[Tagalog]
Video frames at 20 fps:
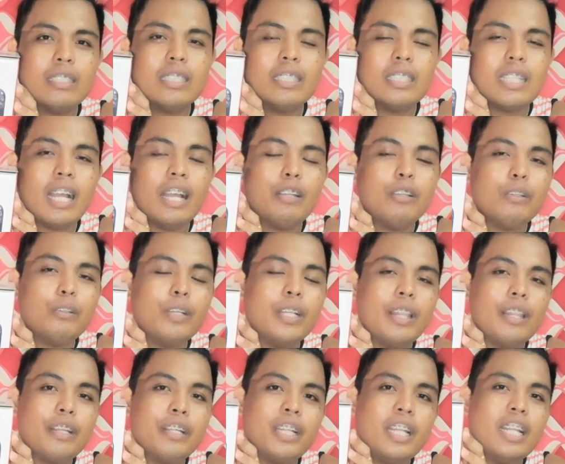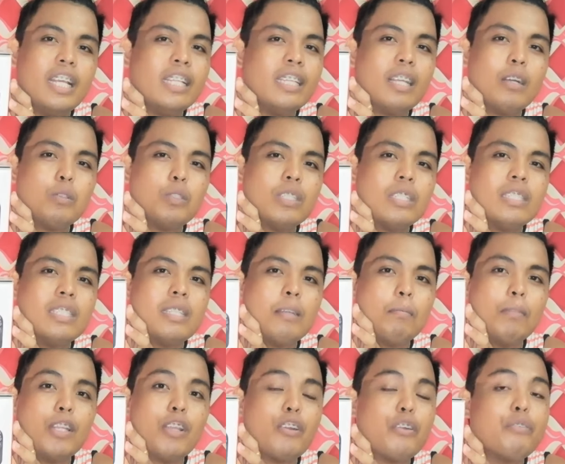nasa ano to, 39,000 eh,
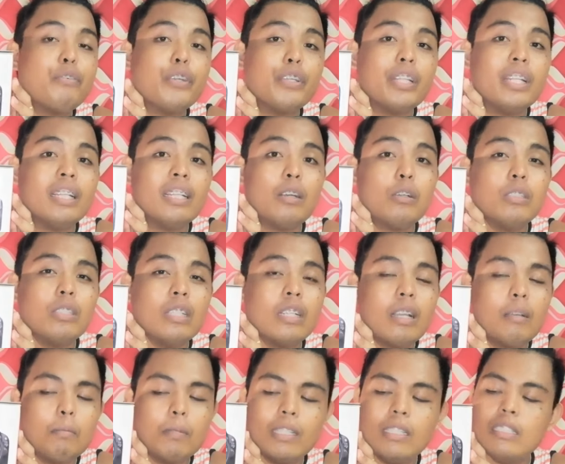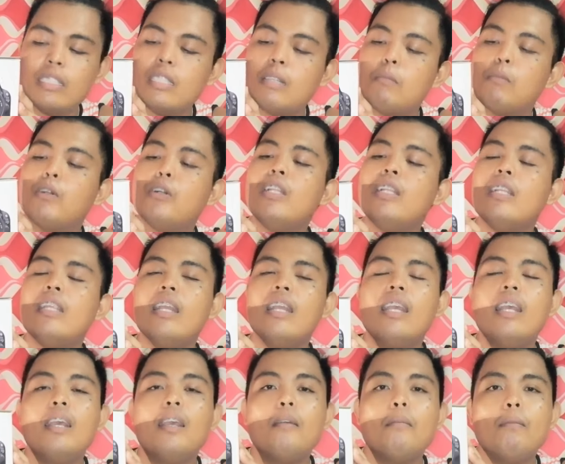something or 40,000 kapag nasa mall.
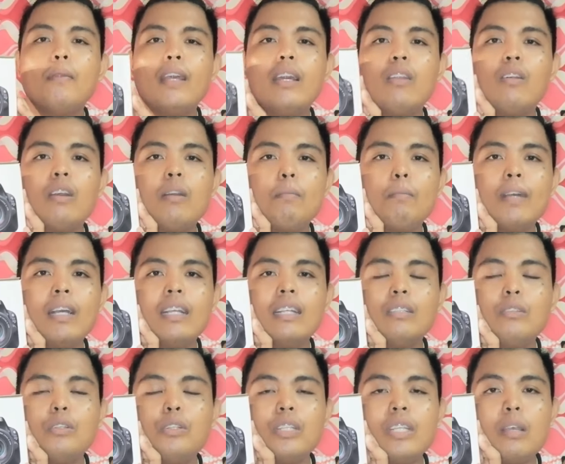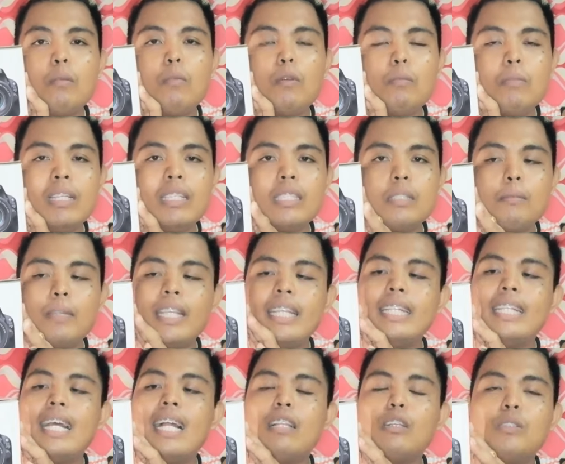Pero kapag doon ka bumili sa may
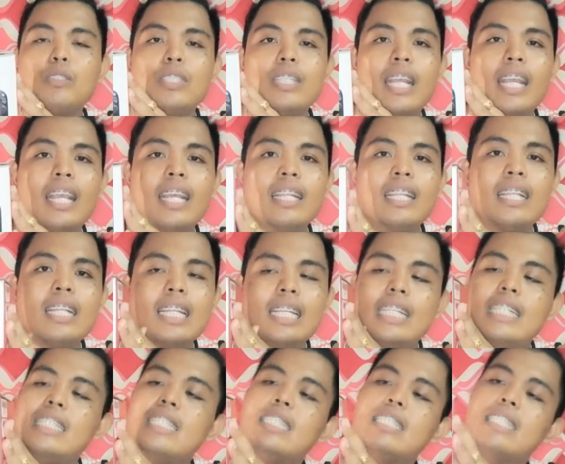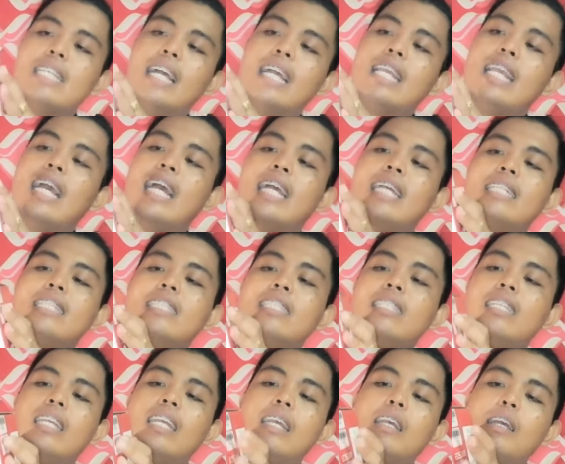sa Henry's, ayan,
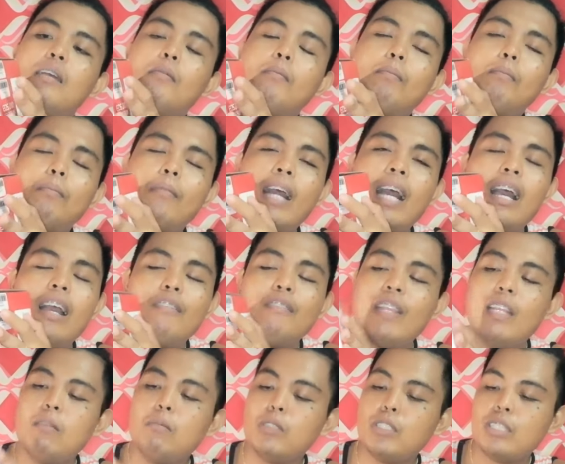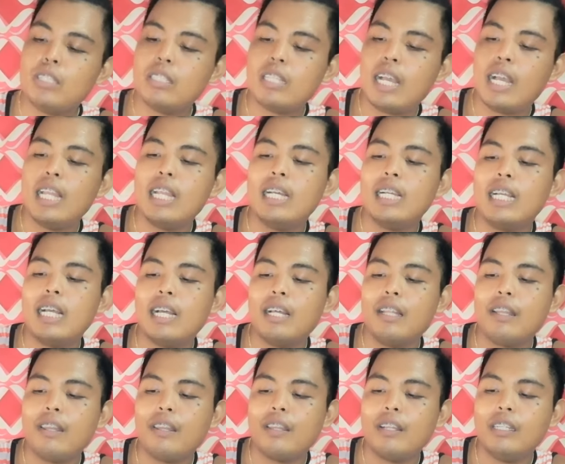ma-avail mo siya sa
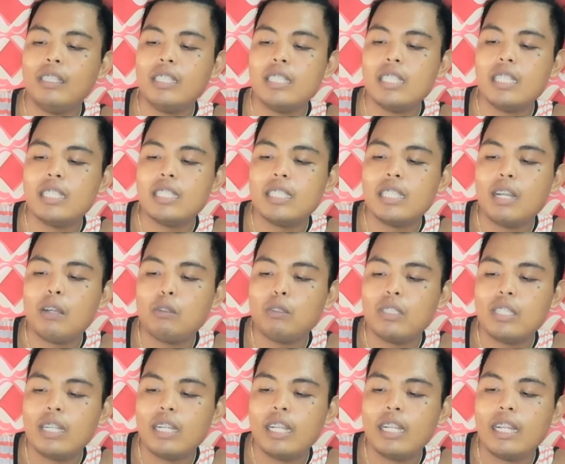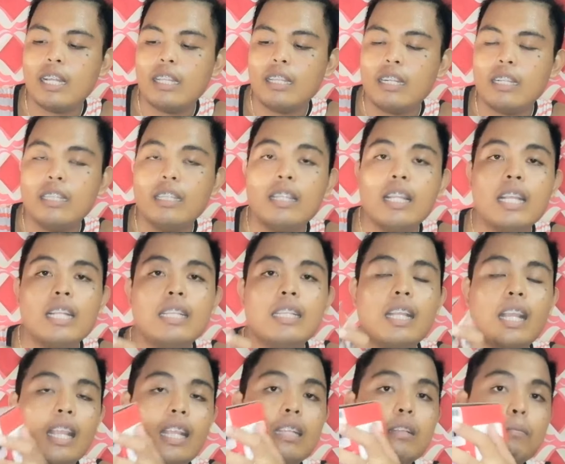halagang
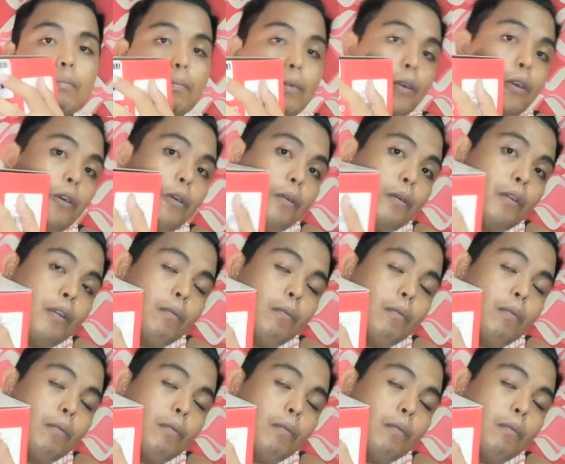36,998 po.